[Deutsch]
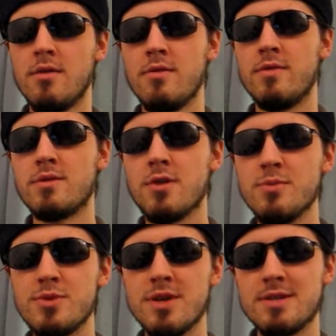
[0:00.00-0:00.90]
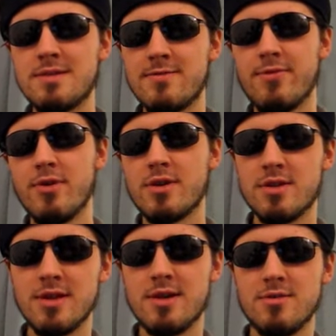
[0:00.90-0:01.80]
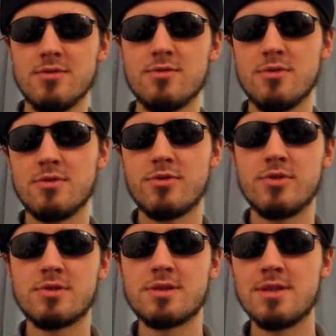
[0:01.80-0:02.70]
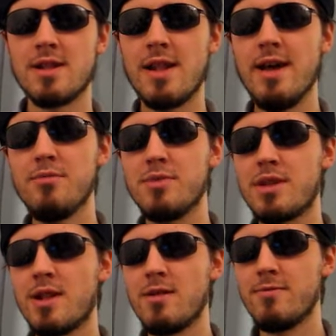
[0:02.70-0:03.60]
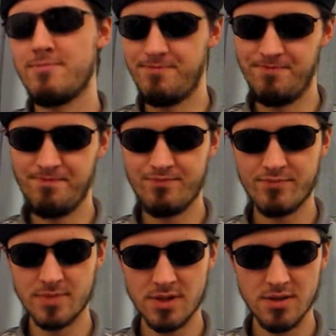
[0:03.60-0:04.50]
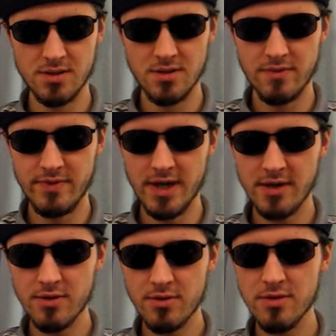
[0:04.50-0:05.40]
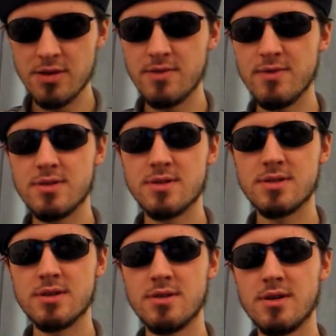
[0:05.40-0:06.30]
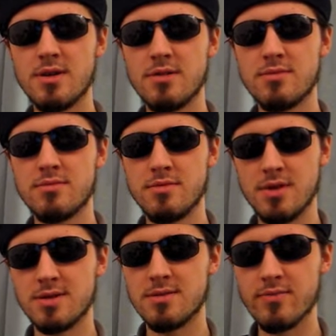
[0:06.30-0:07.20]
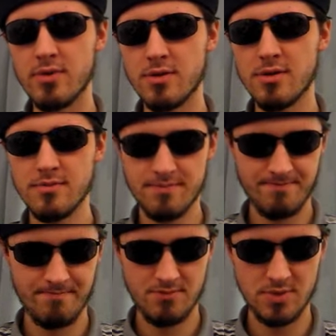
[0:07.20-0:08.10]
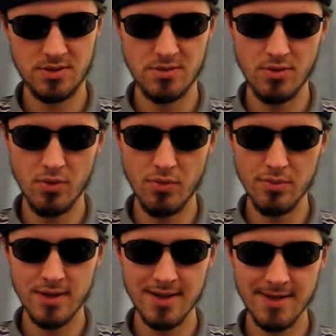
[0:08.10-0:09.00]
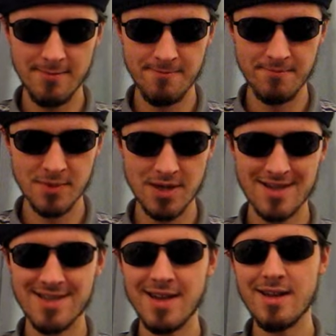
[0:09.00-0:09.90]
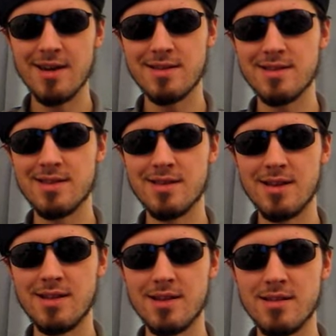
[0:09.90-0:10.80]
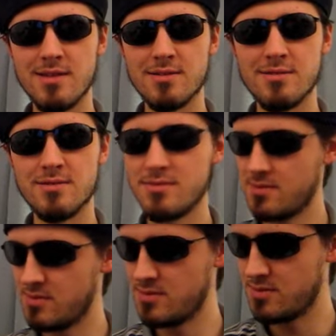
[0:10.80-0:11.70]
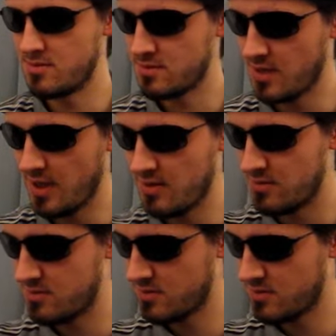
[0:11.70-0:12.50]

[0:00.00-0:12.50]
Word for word: Willkommen zur ersten Folge der unorthodoxen Lernmittel. Wie angekündigt wird es in der ersten Folge um ähm, Karteikarten handeln, äh, gehen.